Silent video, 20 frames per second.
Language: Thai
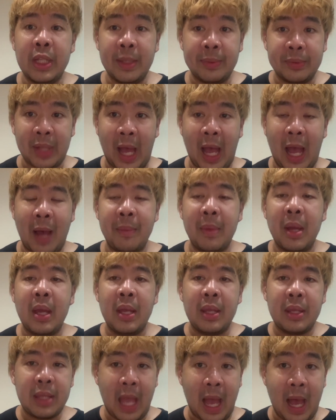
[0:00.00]

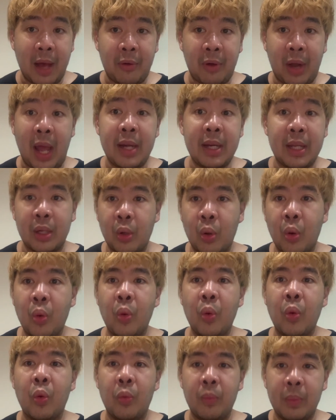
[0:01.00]
23อย่างละ1คู่
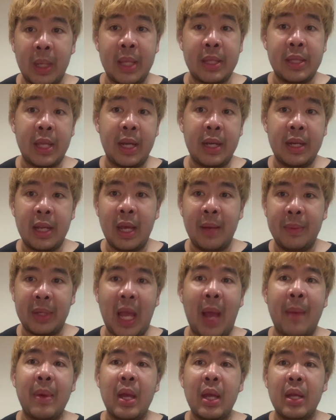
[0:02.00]
เหมือนเช่นเดิมนะค
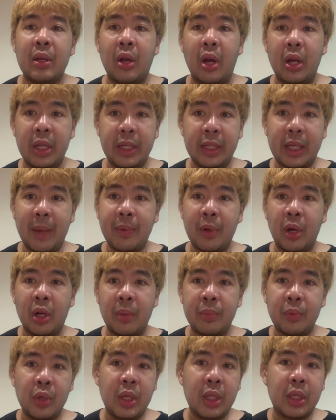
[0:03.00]
รับ ก่อนอื่นนะครับ ขอขอบ
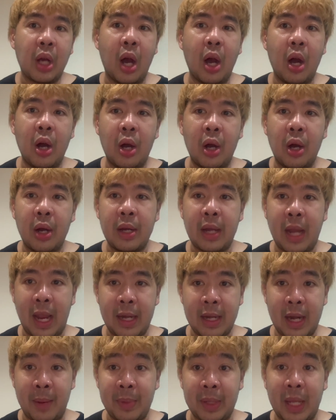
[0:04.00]
คุณแล้วก็แนะ
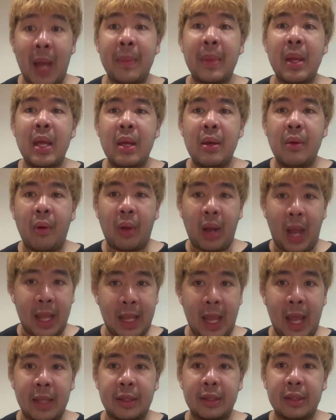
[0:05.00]
นำนะครับไาย
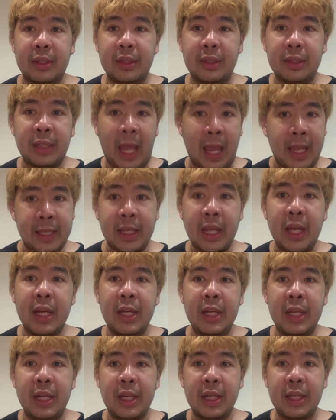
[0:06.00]
แอดไทเกอ
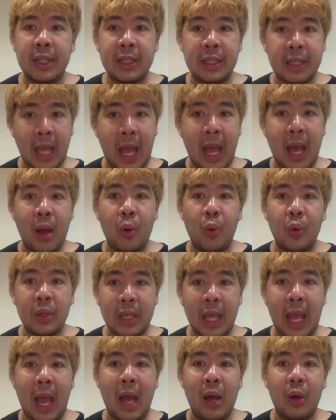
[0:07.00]
ร์
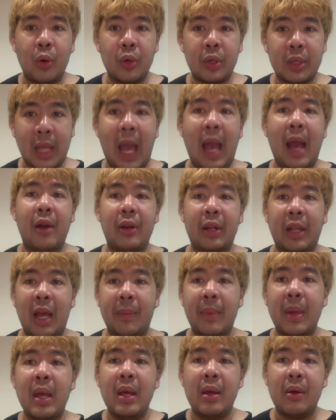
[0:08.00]
999นะครับ
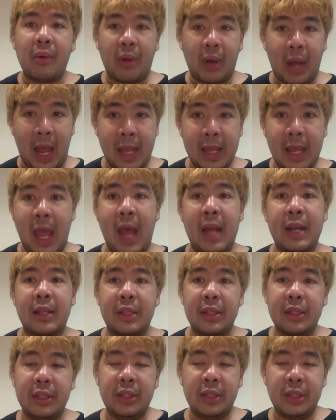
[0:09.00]
ไายแอด
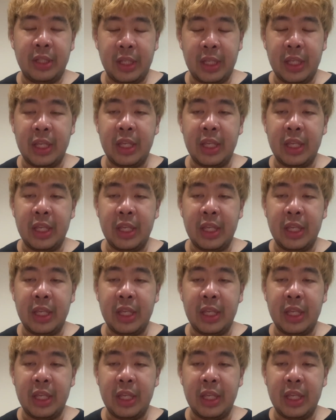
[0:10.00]
T